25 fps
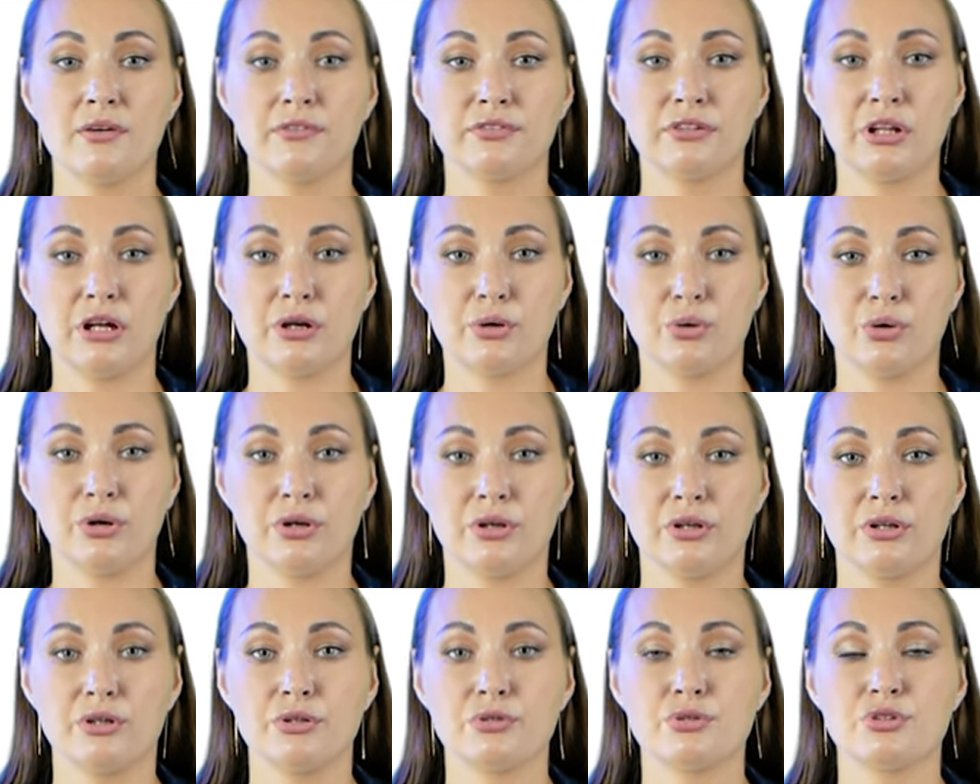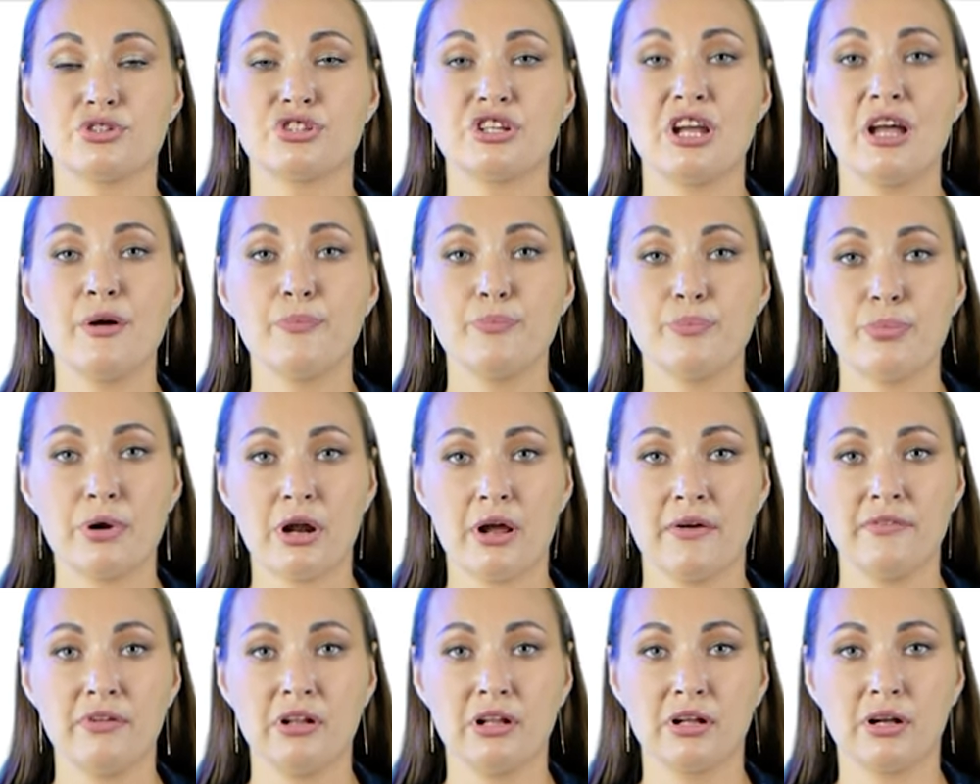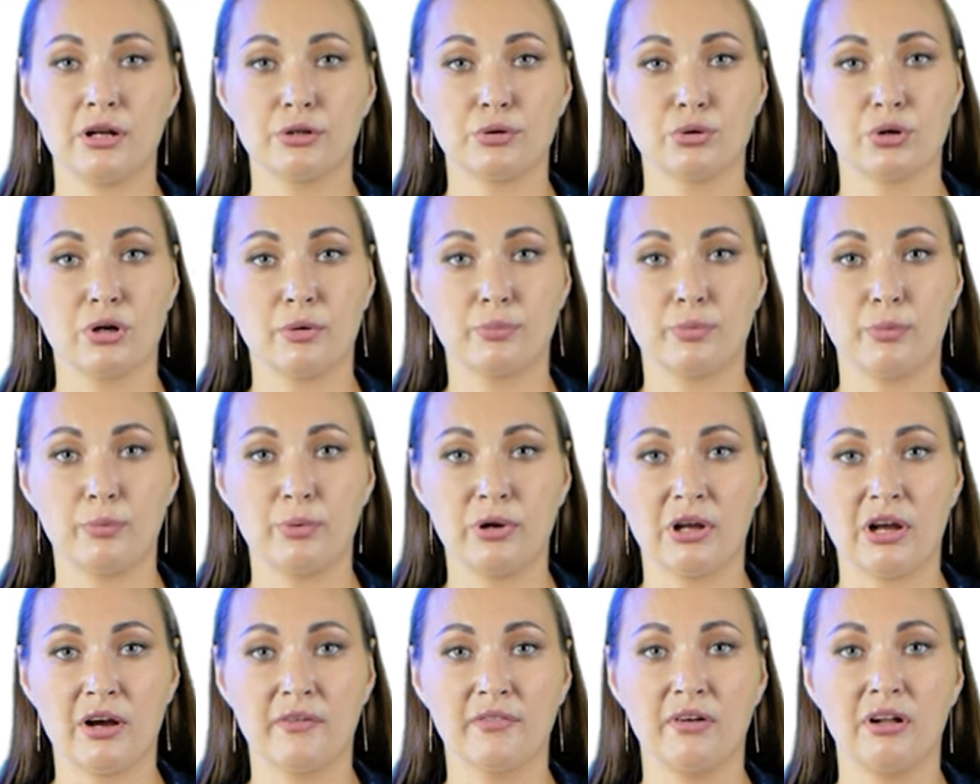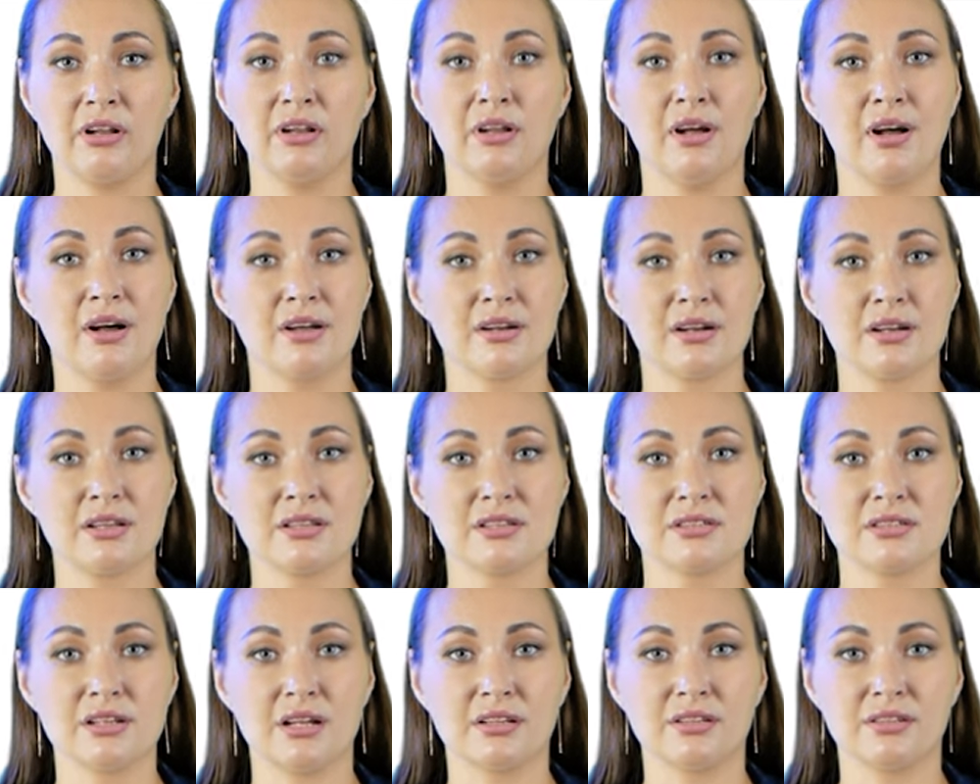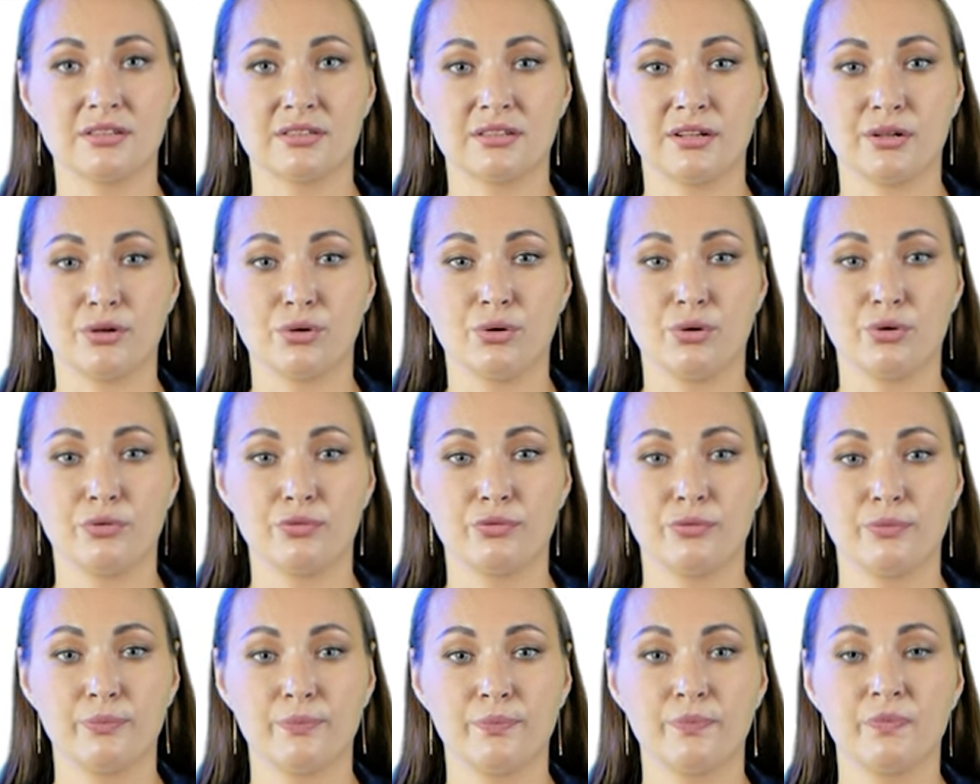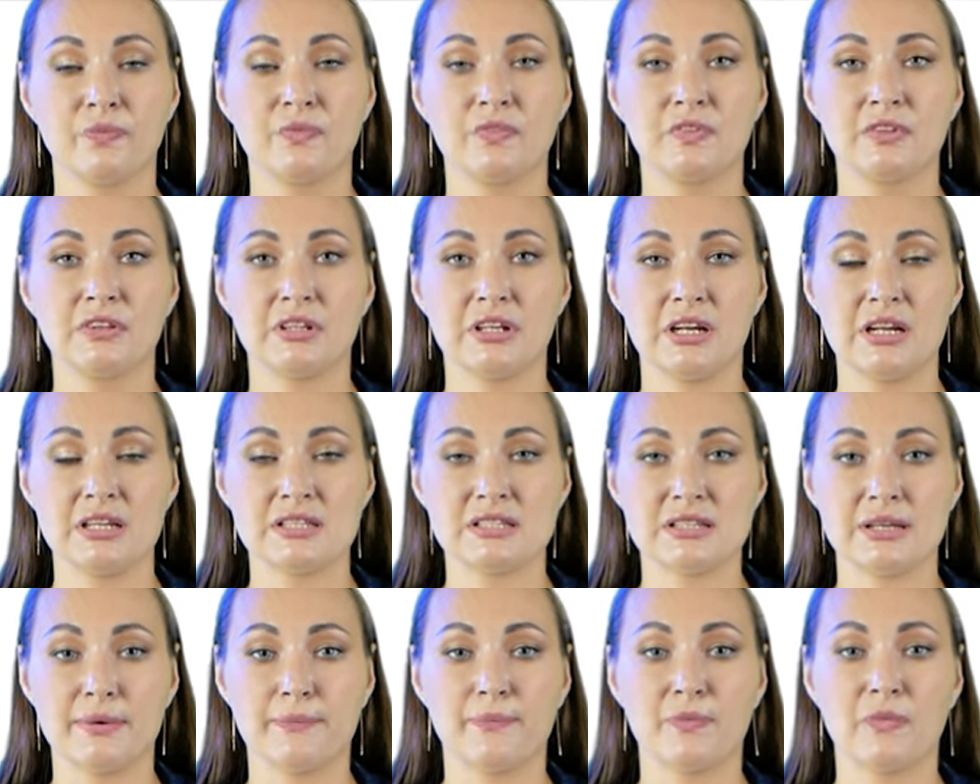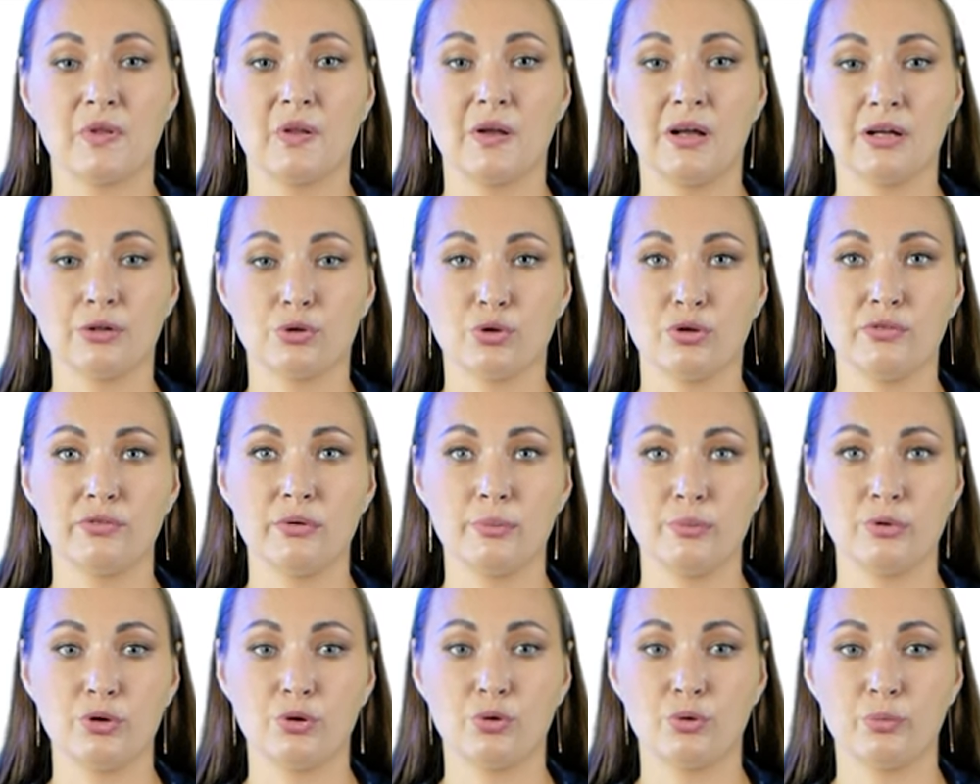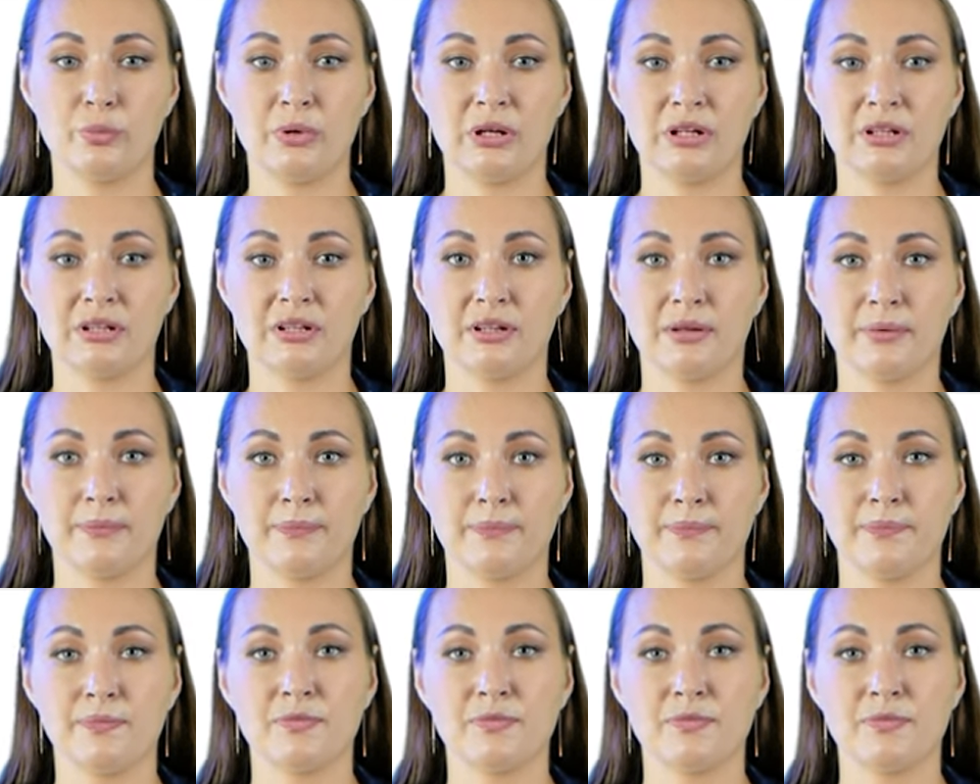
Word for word: Второе. Изучаем правила, которые опубликовал организатор торгов. Третье. Готовим документы.